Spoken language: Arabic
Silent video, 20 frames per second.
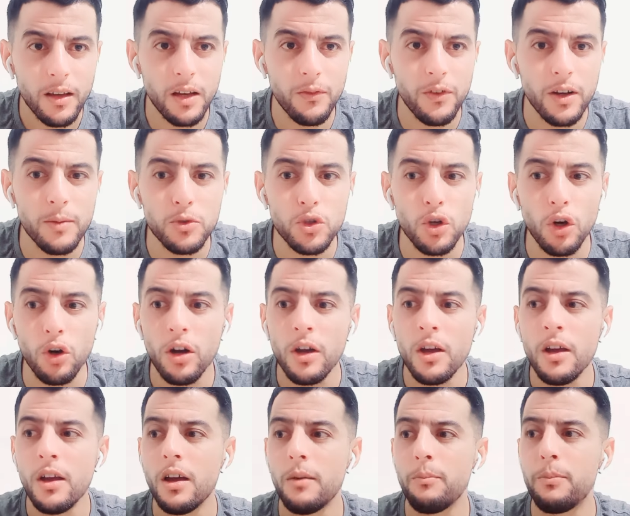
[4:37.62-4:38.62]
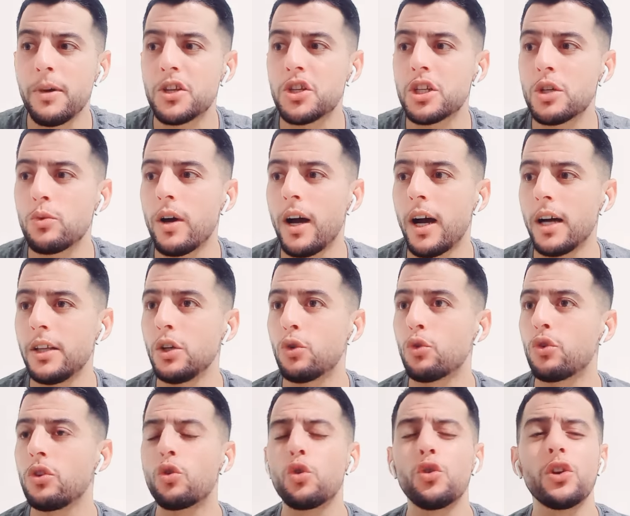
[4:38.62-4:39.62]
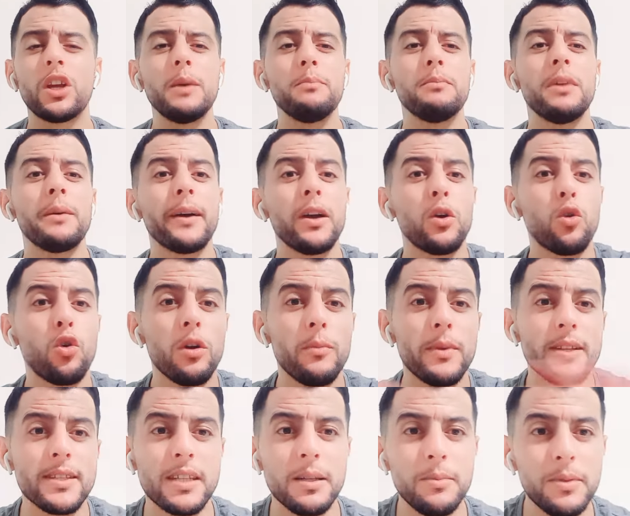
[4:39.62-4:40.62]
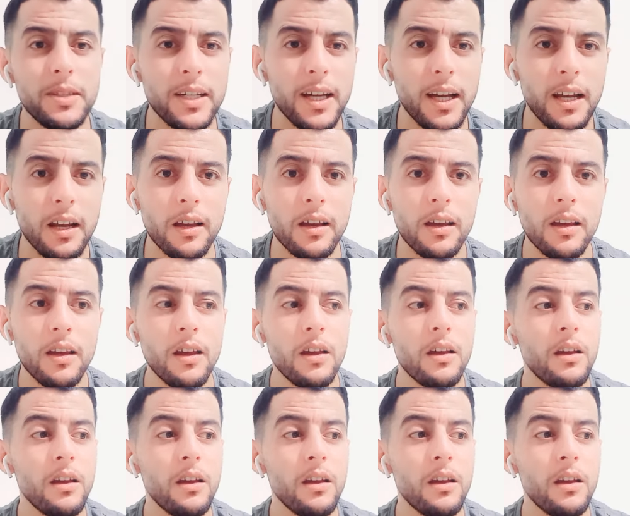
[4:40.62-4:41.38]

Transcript: فهمتوا باش شي واحد يكون كيما بغى يكون المنصب ديالك